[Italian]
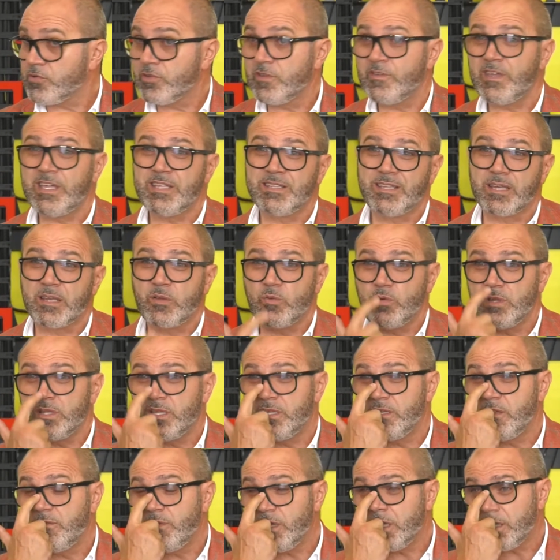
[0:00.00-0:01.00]
di vendere, quindi
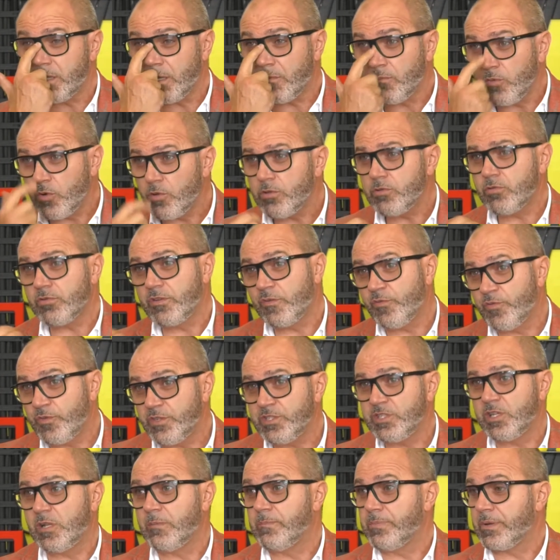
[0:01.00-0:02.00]
diventa molto
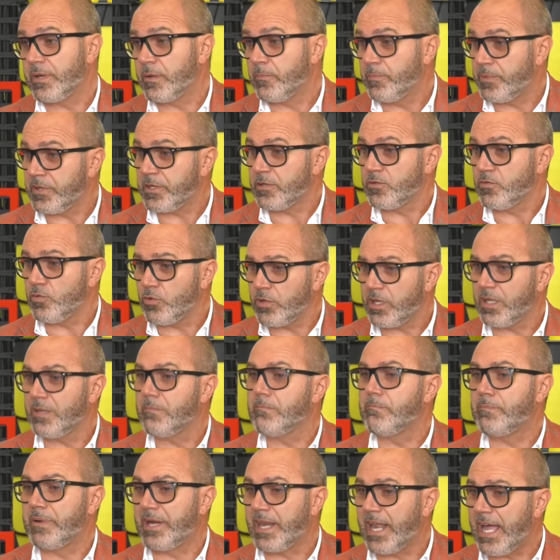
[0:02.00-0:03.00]
difficile per operatori
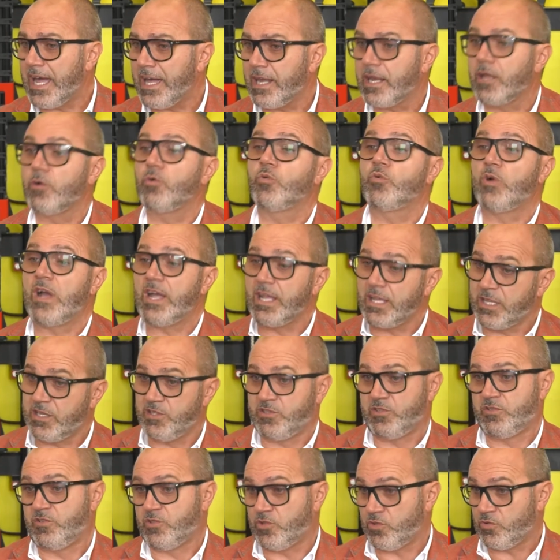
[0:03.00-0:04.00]
imparare o anche
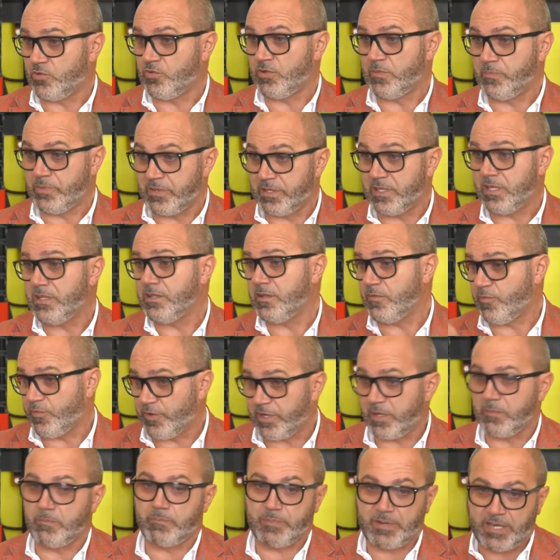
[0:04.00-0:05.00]
se ci sono dipendenti far
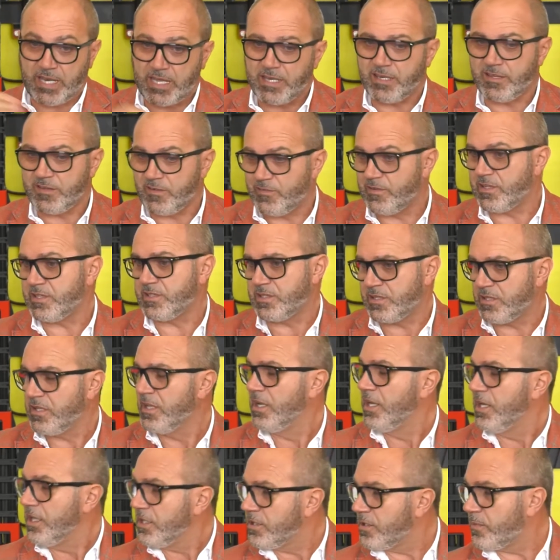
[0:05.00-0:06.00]
imparare diverse
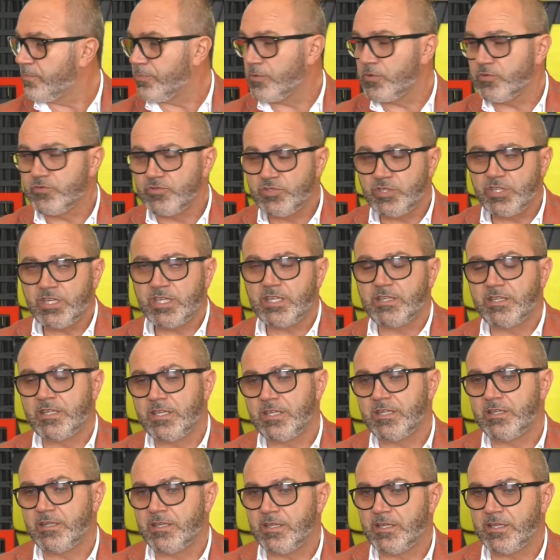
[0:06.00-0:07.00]
tipologie
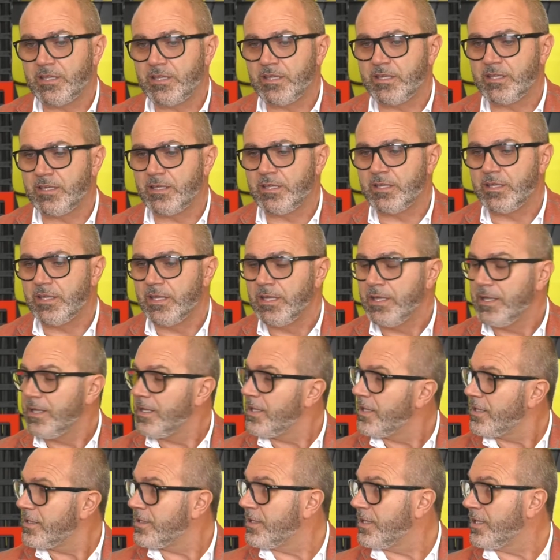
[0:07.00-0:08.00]
di, di
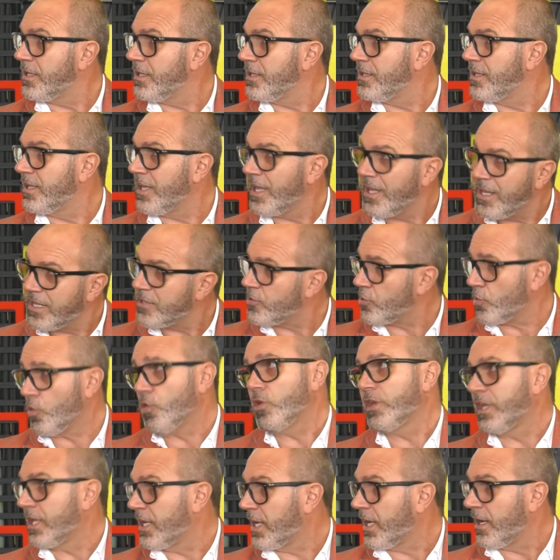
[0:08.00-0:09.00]
di, di,
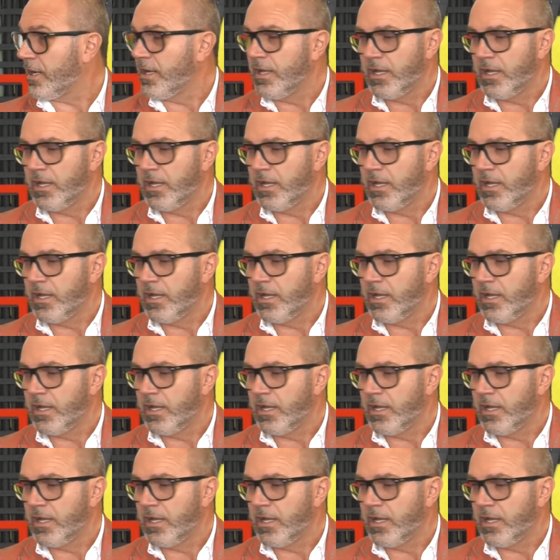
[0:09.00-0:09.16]
elettronica.